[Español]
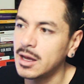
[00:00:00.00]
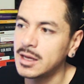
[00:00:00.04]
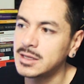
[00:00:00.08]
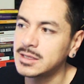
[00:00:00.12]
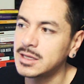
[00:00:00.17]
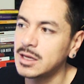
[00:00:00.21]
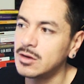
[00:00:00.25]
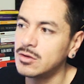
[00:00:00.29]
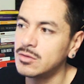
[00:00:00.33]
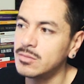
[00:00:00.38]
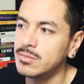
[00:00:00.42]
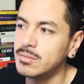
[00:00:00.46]

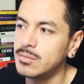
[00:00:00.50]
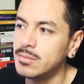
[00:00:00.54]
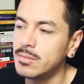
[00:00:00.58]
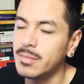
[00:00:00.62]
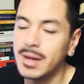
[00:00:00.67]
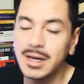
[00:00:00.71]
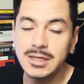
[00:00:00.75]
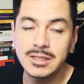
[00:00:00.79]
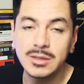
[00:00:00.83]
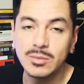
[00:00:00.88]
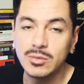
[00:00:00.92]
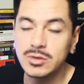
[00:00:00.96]
hasta los
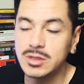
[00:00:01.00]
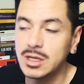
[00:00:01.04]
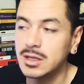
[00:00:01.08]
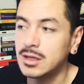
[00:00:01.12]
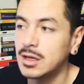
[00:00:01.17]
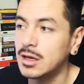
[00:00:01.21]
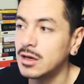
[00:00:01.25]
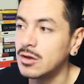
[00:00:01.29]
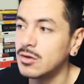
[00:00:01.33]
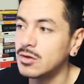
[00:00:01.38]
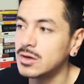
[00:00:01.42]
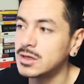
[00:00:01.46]
máximos
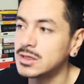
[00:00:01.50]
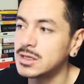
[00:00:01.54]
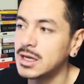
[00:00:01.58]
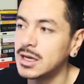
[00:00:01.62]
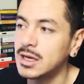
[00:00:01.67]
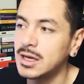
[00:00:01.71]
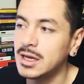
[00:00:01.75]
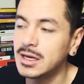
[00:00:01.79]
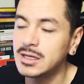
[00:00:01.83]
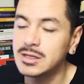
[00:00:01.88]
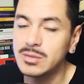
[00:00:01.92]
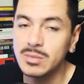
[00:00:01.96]
anteriores hay
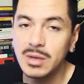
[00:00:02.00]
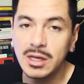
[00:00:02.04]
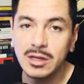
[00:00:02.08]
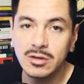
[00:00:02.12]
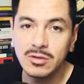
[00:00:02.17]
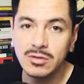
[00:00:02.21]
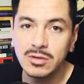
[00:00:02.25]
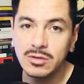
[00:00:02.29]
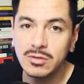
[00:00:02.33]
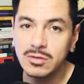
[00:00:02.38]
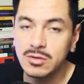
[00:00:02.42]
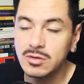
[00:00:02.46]

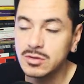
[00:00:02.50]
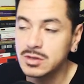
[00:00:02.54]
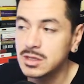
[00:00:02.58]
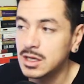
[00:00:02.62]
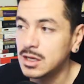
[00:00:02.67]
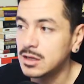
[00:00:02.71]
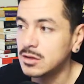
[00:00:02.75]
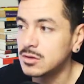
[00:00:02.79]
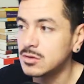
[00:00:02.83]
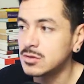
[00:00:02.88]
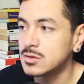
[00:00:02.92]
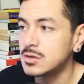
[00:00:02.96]
crecimiento de un
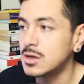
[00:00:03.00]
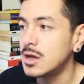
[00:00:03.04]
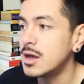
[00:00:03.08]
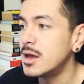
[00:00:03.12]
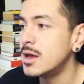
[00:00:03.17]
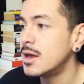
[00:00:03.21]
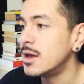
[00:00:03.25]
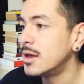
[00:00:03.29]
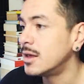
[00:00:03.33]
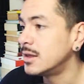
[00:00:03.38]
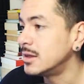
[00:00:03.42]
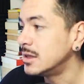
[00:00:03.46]

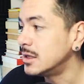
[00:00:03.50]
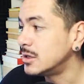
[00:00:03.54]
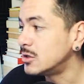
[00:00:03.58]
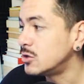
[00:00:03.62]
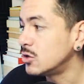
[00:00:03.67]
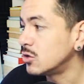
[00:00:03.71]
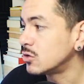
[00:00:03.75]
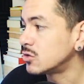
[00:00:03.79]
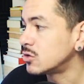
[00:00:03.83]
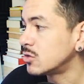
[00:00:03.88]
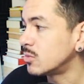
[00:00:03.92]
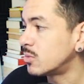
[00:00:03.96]

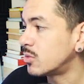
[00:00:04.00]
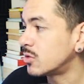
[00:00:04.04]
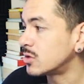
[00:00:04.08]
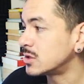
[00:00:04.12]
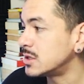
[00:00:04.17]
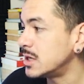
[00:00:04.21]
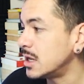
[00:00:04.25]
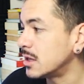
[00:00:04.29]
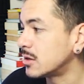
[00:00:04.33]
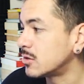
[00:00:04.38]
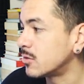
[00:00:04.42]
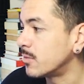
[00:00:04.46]

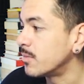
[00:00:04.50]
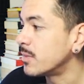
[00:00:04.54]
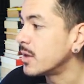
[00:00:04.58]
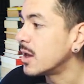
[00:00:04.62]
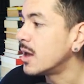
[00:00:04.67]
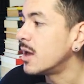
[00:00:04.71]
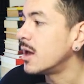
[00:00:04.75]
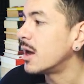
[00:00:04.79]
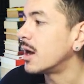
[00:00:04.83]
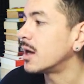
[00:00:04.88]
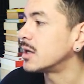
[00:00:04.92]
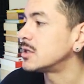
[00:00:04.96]
218%.
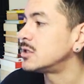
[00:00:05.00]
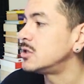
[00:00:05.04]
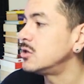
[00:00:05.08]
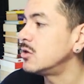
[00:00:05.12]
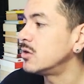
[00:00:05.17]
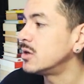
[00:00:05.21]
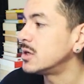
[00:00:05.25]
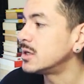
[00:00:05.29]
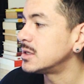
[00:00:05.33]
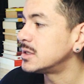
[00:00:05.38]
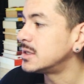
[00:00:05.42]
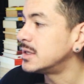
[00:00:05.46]

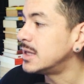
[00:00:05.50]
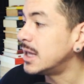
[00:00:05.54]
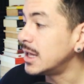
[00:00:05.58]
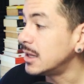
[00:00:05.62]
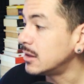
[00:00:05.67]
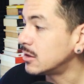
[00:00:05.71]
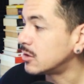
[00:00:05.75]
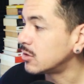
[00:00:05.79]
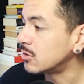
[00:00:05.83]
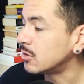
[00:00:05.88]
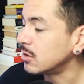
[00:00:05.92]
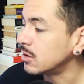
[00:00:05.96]
Acciones
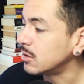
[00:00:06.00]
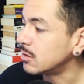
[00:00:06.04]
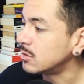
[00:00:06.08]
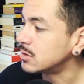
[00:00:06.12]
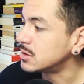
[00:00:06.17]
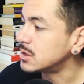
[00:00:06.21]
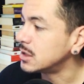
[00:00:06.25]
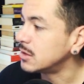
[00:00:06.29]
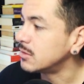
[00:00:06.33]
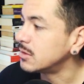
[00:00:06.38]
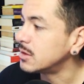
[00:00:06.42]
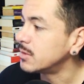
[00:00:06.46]
dentro
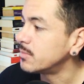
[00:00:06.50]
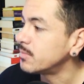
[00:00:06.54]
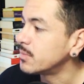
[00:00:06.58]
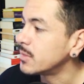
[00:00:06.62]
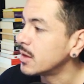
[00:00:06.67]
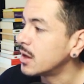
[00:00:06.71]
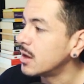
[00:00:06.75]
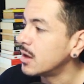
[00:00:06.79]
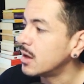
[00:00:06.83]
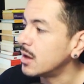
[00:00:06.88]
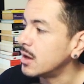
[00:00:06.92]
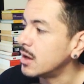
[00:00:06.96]
inclusive
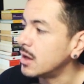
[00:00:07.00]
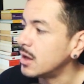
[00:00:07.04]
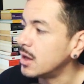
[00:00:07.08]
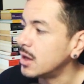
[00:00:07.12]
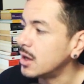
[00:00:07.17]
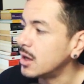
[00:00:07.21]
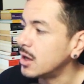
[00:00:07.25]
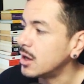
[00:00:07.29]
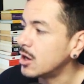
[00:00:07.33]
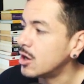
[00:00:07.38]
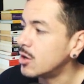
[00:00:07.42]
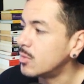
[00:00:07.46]

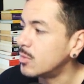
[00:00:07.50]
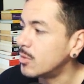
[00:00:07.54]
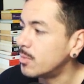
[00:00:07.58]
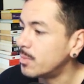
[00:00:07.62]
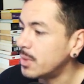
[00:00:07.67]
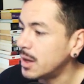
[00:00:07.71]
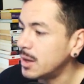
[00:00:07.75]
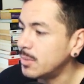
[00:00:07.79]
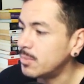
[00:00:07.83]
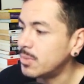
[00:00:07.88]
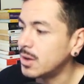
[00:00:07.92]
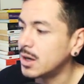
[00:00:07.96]
eh, como
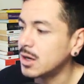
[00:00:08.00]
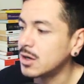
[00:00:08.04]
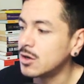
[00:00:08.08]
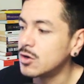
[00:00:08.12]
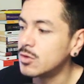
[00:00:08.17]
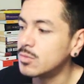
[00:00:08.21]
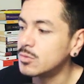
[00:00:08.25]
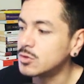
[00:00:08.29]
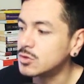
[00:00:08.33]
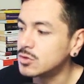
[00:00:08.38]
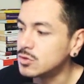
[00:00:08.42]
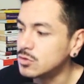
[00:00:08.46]
PayPal,
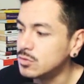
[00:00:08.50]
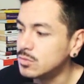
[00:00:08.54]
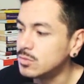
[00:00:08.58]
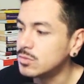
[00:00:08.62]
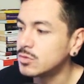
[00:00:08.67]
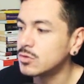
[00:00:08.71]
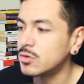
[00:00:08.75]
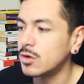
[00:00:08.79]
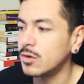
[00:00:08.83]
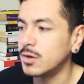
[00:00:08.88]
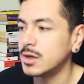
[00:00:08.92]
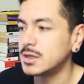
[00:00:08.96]
como Zoom,
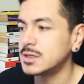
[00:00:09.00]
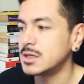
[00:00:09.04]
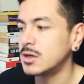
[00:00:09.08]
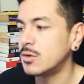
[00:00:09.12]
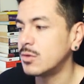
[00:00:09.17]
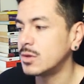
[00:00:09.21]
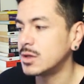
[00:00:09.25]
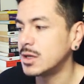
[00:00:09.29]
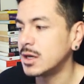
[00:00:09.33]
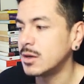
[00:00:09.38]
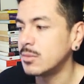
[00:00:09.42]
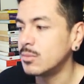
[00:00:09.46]
todavía se
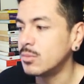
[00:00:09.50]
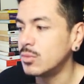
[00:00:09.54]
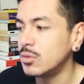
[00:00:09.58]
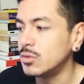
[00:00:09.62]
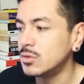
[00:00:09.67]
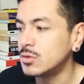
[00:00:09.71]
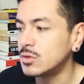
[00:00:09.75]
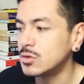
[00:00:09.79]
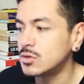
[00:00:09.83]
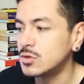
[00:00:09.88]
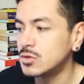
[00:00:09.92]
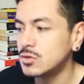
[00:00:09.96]
encuentran en
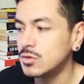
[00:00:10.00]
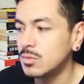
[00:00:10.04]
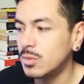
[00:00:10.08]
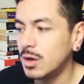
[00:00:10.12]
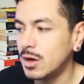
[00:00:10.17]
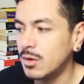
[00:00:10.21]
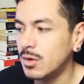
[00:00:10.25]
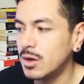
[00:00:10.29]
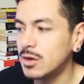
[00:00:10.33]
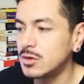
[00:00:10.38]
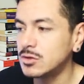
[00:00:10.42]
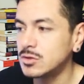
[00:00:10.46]
puntos
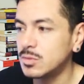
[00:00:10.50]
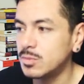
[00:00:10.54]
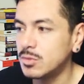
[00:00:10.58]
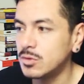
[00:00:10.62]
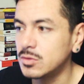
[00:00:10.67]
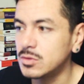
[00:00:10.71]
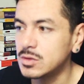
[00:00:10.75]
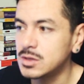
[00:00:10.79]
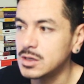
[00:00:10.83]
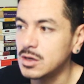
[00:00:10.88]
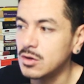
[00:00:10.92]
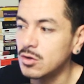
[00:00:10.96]
subvaluados,
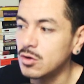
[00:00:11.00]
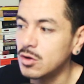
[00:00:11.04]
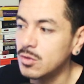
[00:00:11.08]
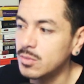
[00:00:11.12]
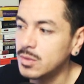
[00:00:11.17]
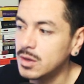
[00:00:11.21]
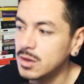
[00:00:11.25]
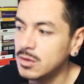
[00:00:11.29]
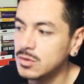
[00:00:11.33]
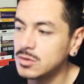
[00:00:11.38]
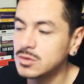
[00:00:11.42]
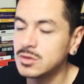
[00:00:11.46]
puntos
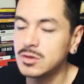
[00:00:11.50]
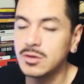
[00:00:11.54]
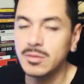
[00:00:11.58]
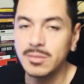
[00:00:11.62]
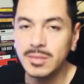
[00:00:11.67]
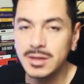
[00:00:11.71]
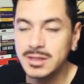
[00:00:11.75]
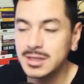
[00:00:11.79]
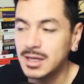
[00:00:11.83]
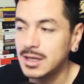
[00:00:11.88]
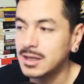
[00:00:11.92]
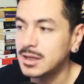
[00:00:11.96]
económicos con
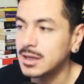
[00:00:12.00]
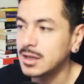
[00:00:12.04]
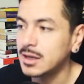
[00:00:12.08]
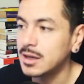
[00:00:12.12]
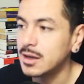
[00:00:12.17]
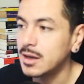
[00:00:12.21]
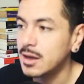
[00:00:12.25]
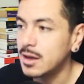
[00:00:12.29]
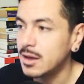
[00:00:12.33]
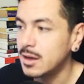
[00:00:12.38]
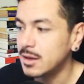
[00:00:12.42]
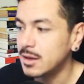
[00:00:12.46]
bastante
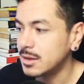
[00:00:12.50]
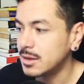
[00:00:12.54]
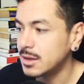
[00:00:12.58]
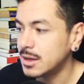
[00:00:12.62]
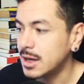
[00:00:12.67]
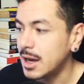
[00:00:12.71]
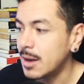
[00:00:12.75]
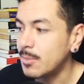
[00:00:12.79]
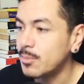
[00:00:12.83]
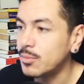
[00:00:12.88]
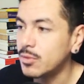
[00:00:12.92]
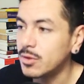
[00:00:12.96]

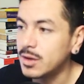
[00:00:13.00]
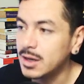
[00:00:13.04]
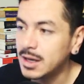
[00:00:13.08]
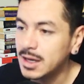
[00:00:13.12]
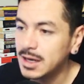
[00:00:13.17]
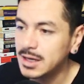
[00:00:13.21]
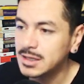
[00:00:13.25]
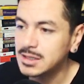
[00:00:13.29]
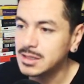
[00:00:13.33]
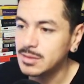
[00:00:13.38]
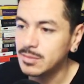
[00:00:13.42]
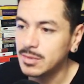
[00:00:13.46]
campo de
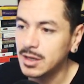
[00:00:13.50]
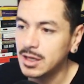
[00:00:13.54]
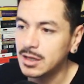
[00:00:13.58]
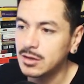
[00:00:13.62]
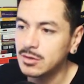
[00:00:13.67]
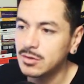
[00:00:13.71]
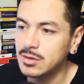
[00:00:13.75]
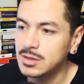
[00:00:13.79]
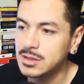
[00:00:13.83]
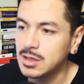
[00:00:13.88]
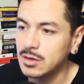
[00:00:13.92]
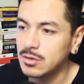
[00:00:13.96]

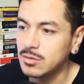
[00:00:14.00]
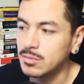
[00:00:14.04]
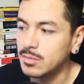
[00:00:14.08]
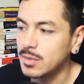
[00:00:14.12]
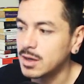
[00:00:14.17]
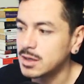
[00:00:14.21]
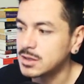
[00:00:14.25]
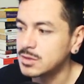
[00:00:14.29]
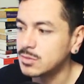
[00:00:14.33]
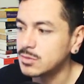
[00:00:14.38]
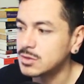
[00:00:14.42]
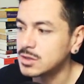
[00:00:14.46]
crecimiento hasta los
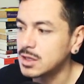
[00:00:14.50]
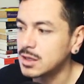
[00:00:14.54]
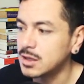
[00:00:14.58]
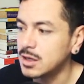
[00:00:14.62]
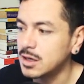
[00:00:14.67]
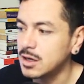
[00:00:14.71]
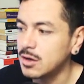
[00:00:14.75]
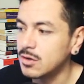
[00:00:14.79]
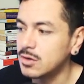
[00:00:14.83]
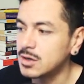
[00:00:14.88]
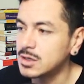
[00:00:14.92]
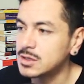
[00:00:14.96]
máximos
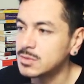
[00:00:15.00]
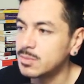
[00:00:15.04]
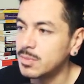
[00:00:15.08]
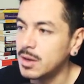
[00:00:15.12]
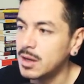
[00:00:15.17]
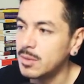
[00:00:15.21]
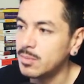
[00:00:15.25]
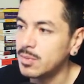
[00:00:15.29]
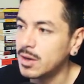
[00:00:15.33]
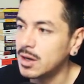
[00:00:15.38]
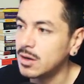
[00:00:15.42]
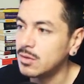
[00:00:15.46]
anteriores.
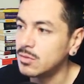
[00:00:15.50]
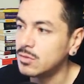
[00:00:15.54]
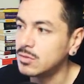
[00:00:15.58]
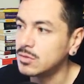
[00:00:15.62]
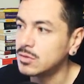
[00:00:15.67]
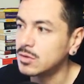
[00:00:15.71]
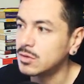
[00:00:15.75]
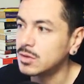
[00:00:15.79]
PayPal un